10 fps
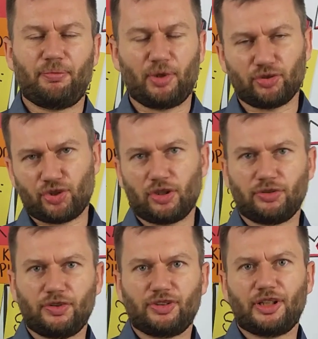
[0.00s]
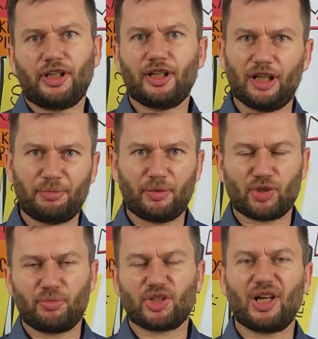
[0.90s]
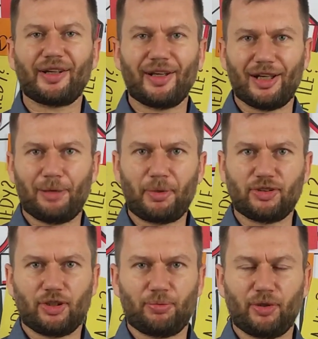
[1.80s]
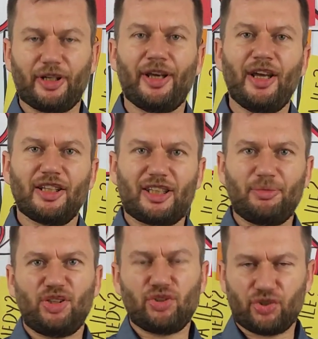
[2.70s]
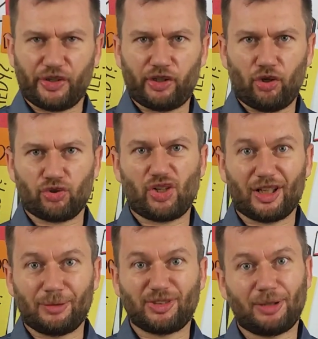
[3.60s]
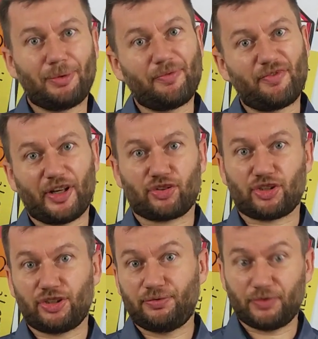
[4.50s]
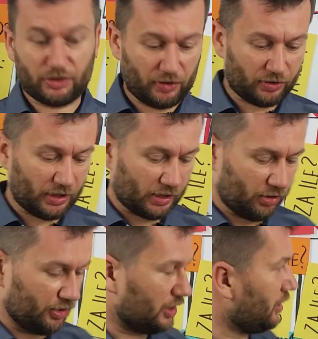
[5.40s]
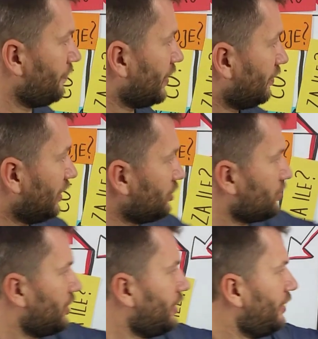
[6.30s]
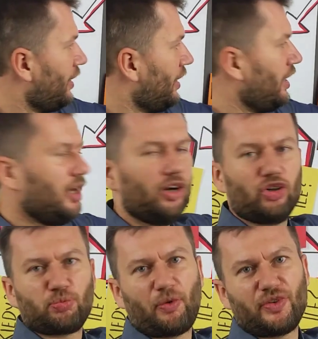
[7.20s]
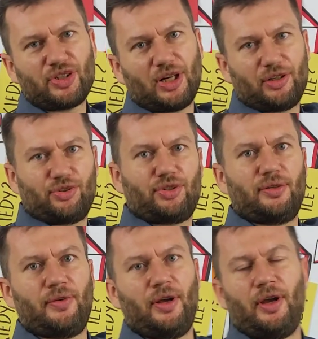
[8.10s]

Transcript: Im prostsze rozwiązanie, lepiej przemyślane, lepiej zrobione, tym niższy koszt, a tym samym większy zwrot na koniec. I wreszcie odpowiedzialność.